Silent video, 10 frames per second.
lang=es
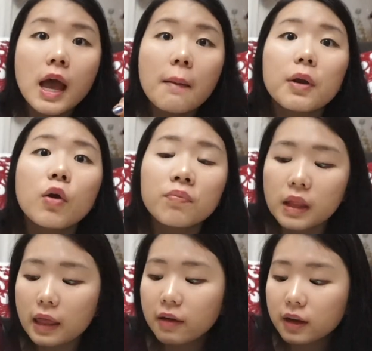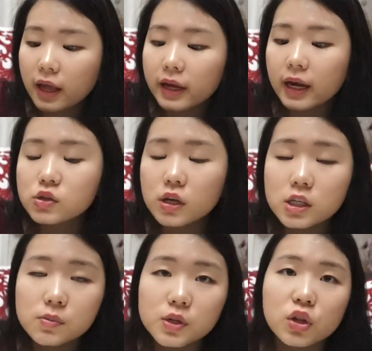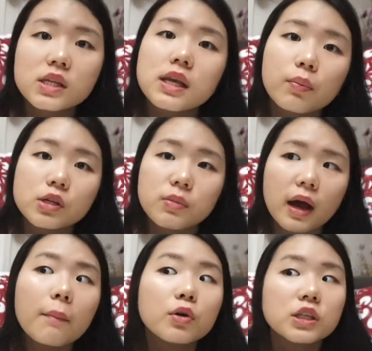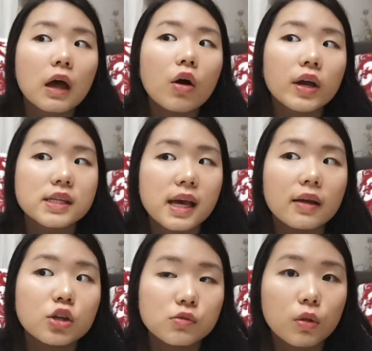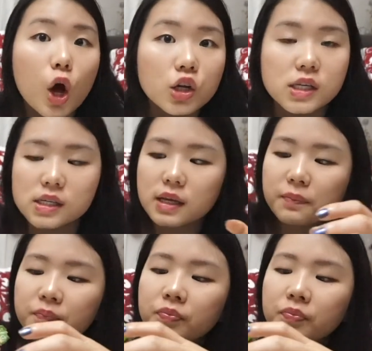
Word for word: Pero de verdad agradezco a esas personas que pues me han apoyado, aunque sea en los vlogs y así.